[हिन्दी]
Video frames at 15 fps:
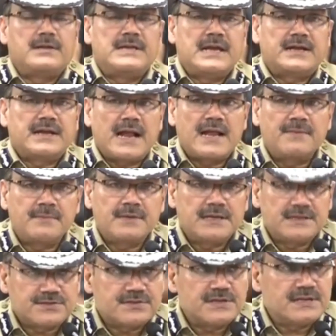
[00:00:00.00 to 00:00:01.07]
ये क्राइम
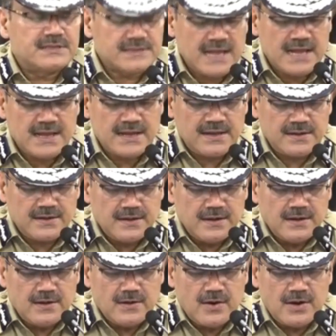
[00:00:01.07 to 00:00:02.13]
हिस्ट्री इसका है
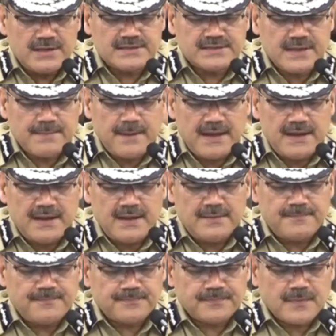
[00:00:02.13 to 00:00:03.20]
और इसके पहले
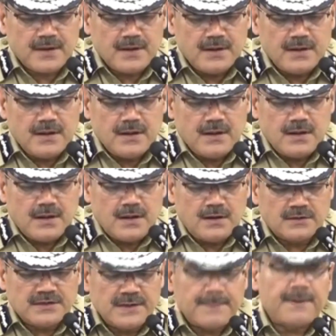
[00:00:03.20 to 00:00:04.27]

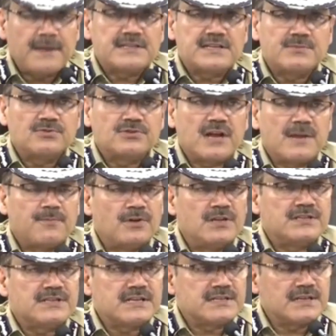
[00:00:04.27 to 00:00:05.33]
टप्पा चबूतरा
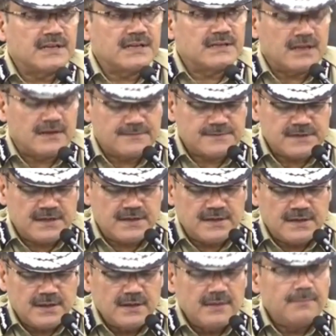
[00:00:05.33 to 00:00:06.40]
पुलिस स्टेशन के तरफ से
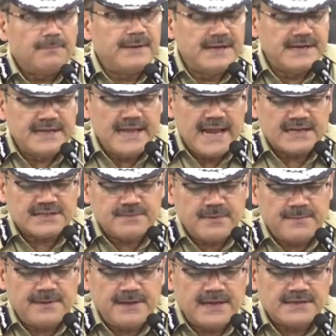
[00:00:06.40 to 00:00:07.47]
पीडी एक्ट
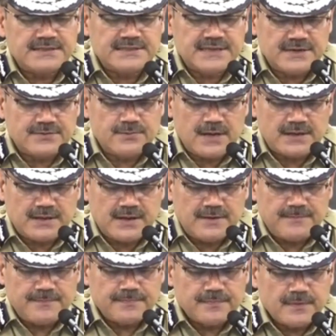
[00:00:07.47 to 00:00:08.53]
में भी ये डिटेन हुआ था
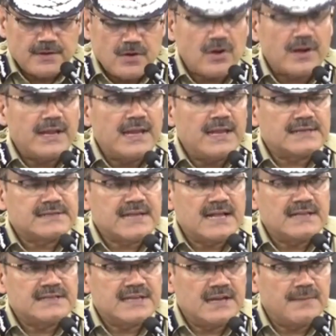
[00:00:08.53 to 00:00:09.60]
और एक
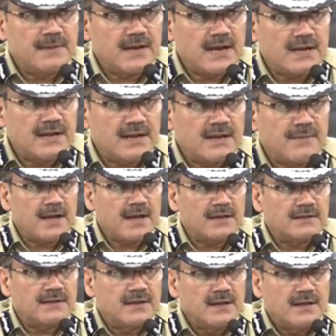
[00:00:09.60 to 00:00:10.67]
साल जेल में रहने
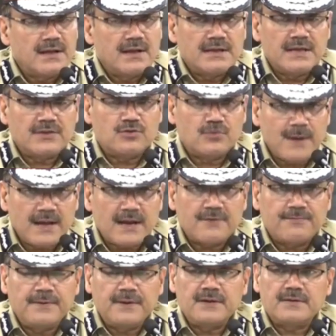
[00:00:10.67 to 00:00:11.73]
बाद ये दोबारा
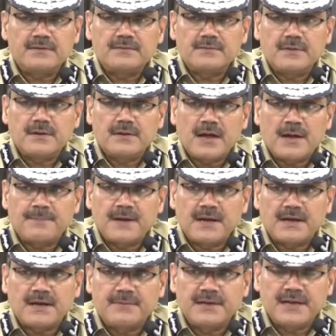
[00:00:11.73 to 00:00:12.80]
फिर अपना
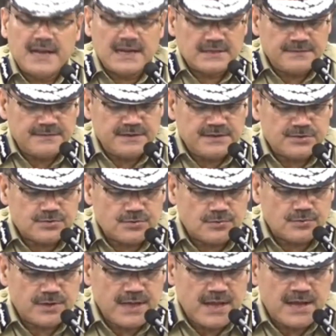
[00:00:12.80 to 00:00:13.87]
क्रिमिनल एक्टिविटी
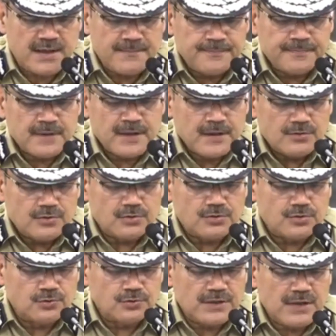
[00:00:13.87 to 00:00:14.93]
शुरू किया तो
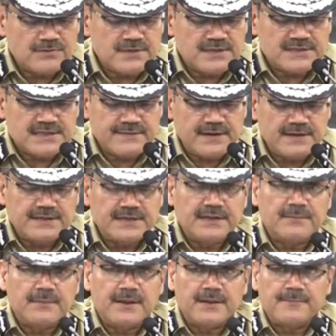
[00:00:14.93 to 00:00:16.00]
2017
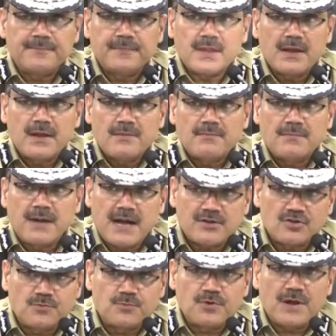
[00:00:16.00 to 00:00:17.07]
में
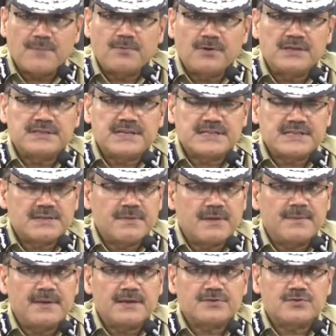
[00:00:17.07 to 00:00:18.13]
बहादुरपुरा पुलिस स्टेशन
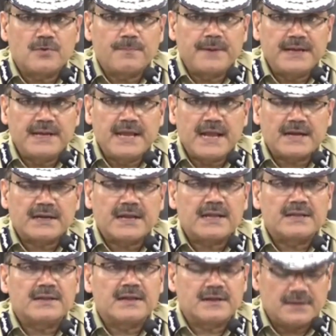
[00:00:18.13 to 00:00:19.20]
में भी इसको पीडी एक्ट के
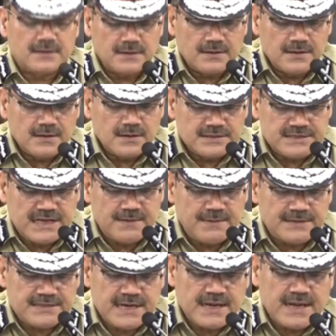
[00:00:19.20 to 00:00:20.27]
अंदर जेल
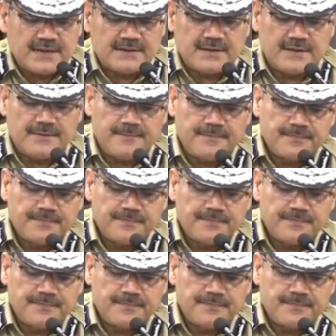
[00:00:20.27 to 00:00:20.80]
भेजा गया था